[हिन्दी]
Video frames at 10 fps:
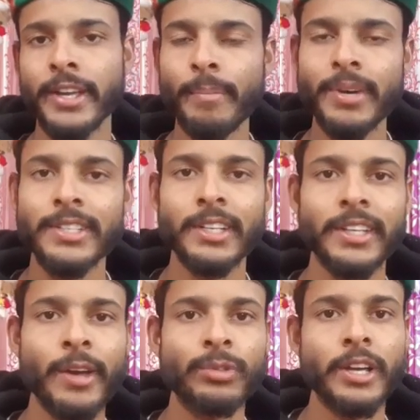डीएम कर
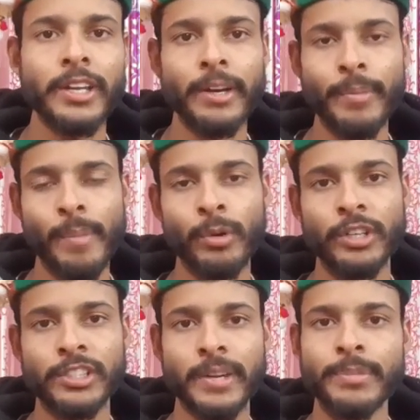सकते हैं उसका लिंक मैं आपको
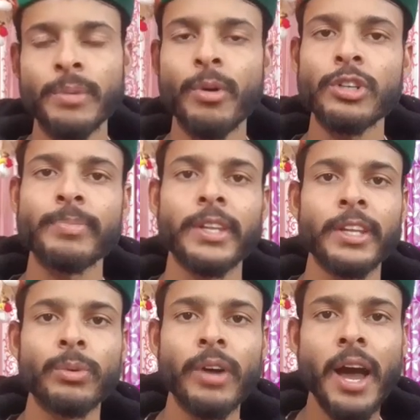डिस्क्रिप्शन बॉक्स में
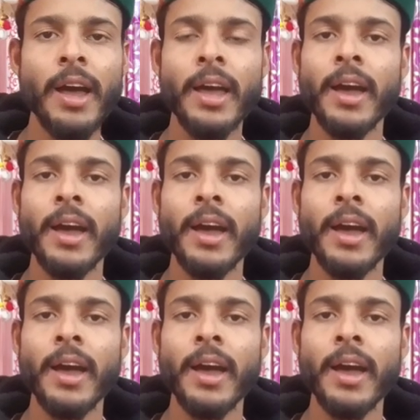दे दूँगा